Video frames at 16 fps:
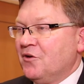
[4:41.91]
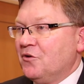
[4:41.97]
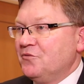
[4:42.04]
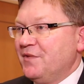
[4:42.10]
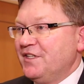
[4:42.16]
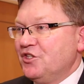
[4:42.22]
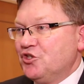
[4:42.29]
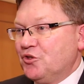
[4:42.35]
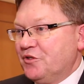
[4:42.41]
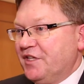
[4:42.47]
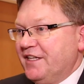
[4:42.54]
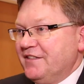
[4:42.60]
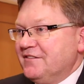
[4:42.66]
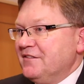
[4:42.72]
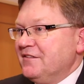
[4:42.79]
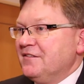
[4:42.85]
Und wenn die
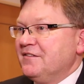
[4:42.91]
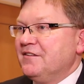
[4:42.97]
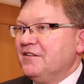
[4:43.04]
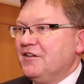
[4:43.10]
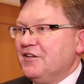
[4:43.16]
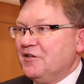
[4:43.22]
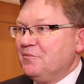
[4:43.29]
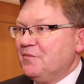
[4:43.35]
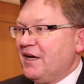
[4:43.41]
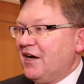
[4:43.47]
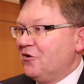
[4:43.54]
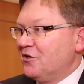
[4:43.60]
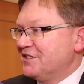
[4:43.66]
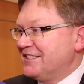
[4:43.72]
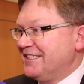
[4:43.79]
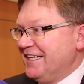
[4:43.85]
Studenten ähm,
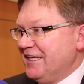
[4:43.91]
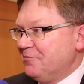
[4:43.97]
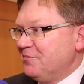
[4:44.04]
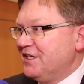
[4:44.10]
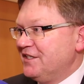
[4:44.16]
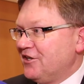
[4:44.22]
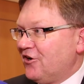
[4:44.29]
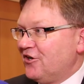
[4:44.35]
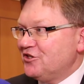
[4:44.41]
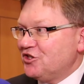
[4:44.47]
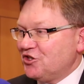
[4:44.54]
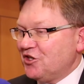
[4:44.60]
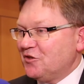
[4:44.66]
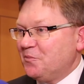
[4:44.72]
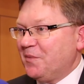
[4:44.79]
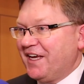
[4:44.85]
auch das Leben in der
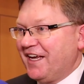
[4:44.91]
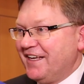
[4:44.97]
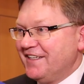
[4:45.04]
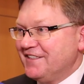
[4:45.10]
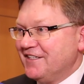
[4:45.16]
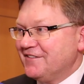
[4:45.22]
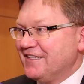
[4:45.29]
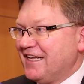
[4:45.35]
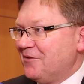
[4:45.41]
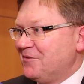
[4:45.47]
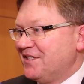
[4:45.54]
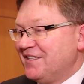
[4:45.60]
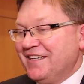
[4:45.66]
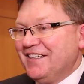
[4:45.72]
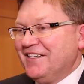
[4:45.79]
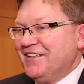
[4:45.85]
Altstadt bereichern, glaube
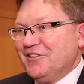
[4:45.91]
ich,